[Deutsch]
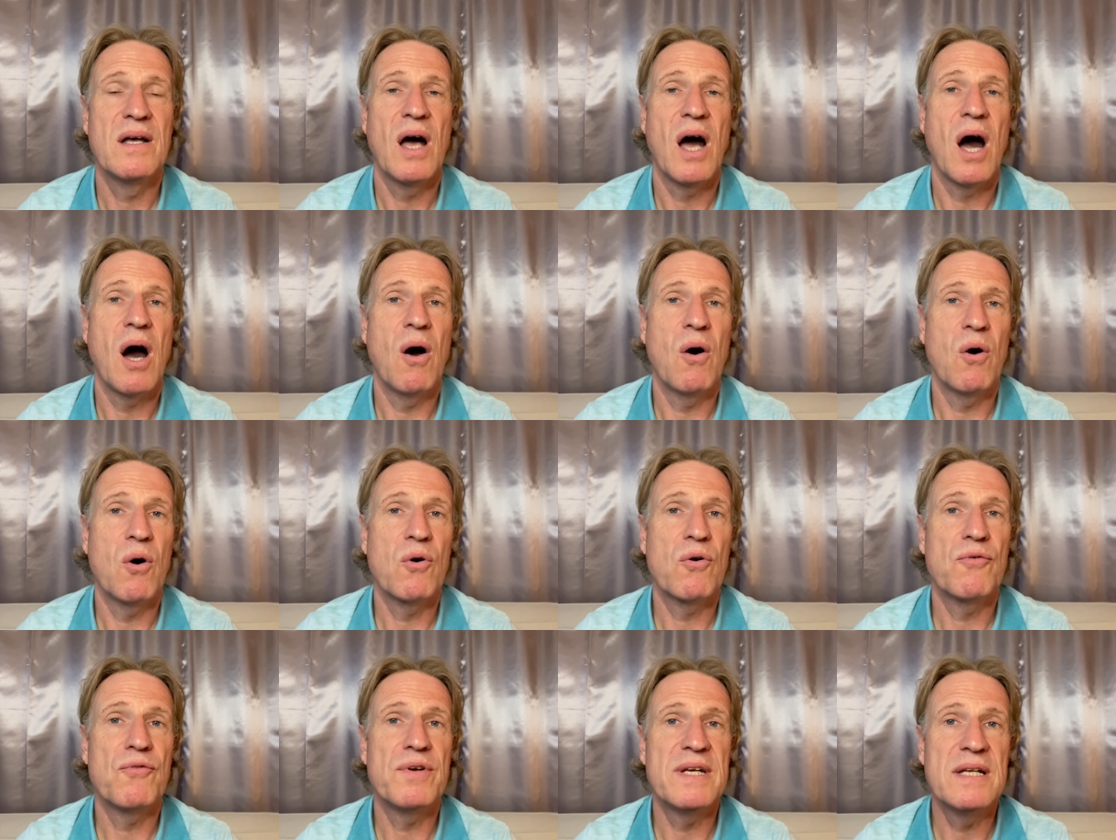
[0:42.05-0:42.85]
Auch
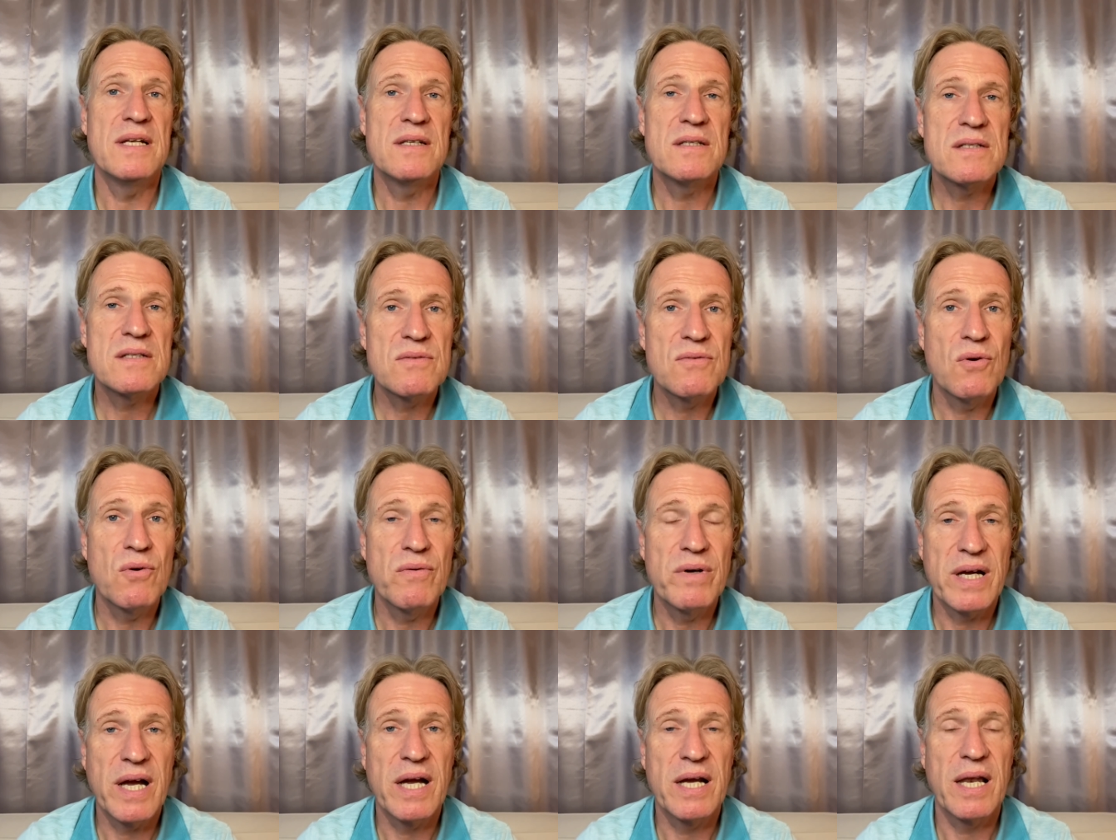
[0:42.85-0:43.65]
vieles, wo
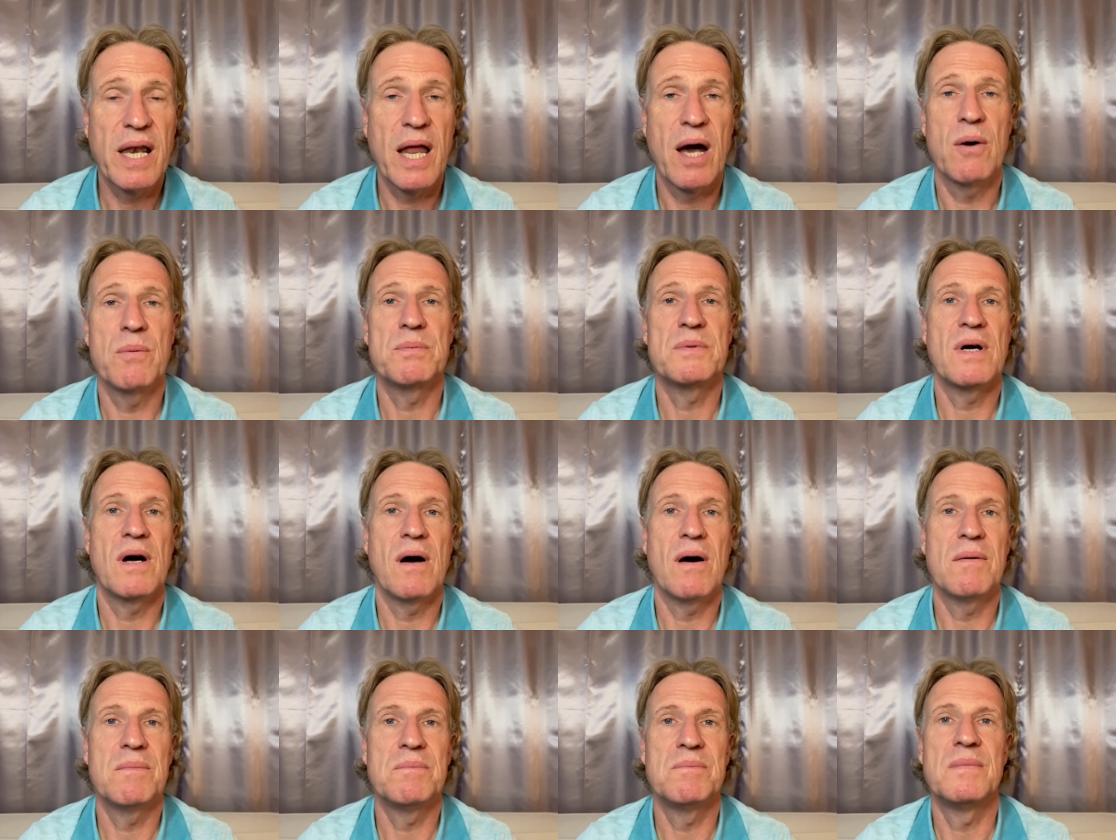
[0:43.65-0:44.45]
wir geglaubt
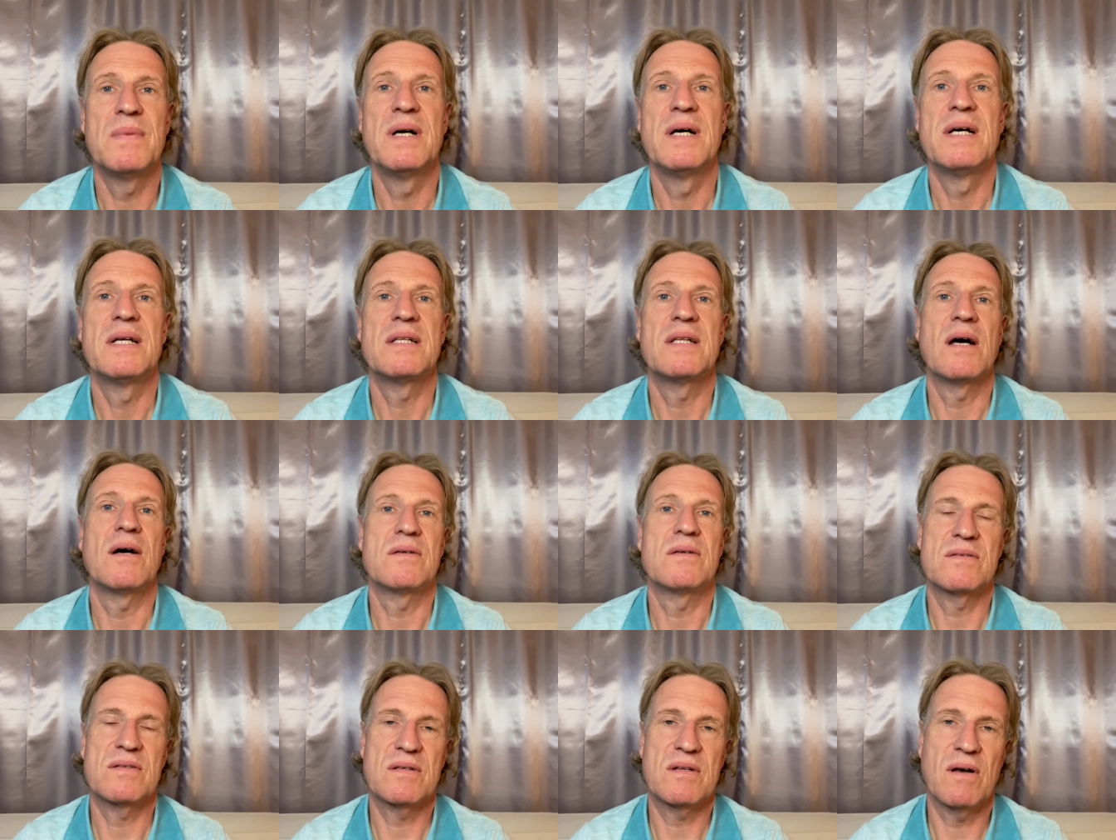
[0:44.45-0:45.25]
haben,
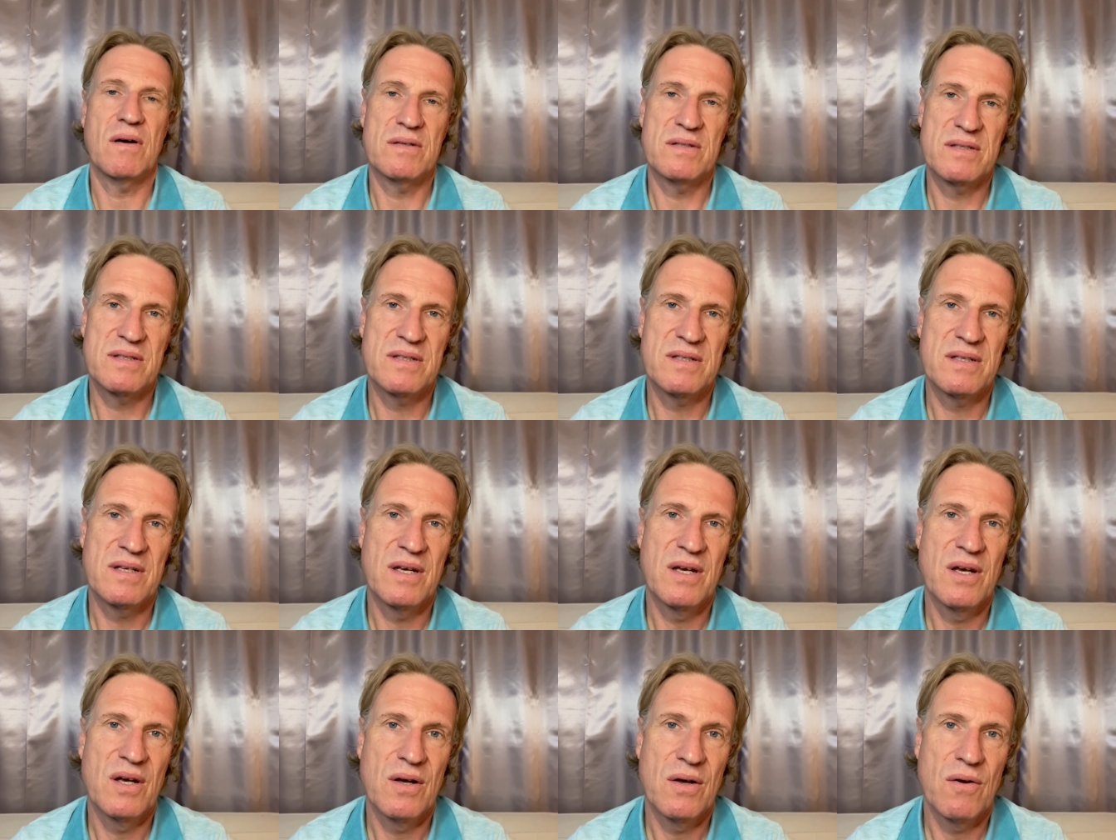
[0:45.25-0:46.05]
dass das
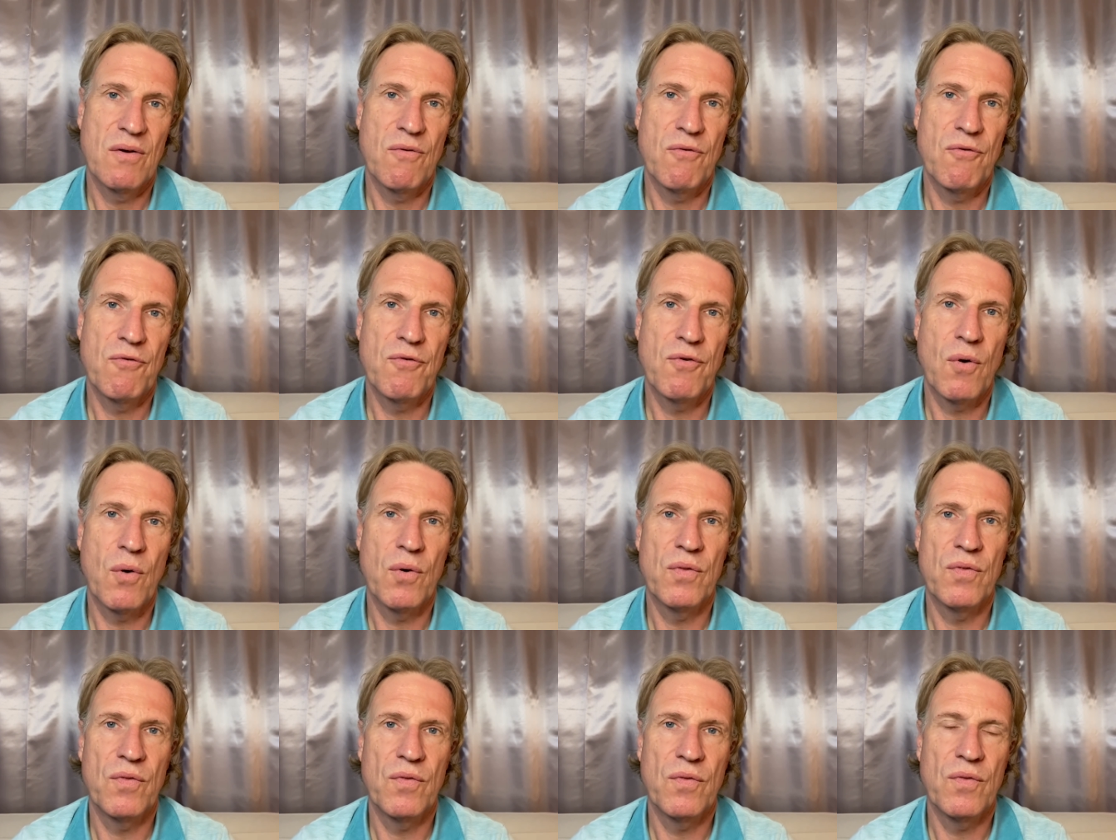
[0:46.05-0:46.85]

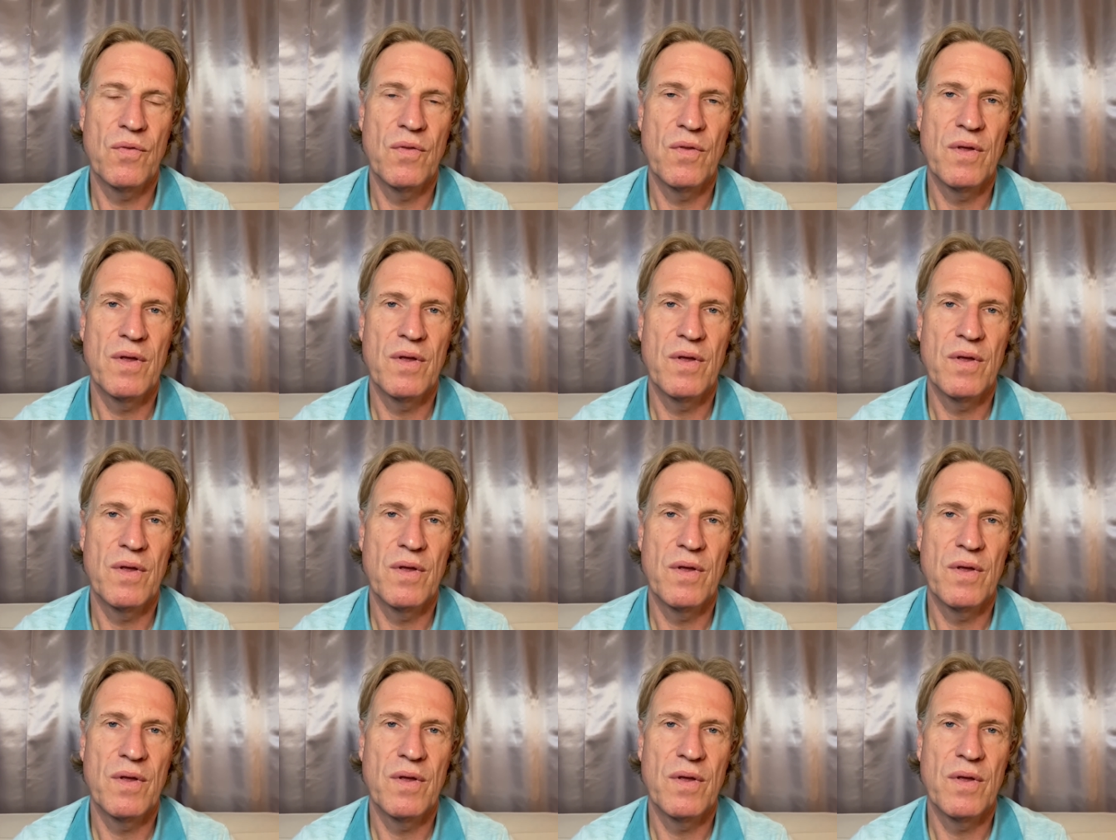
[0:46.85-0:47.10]
von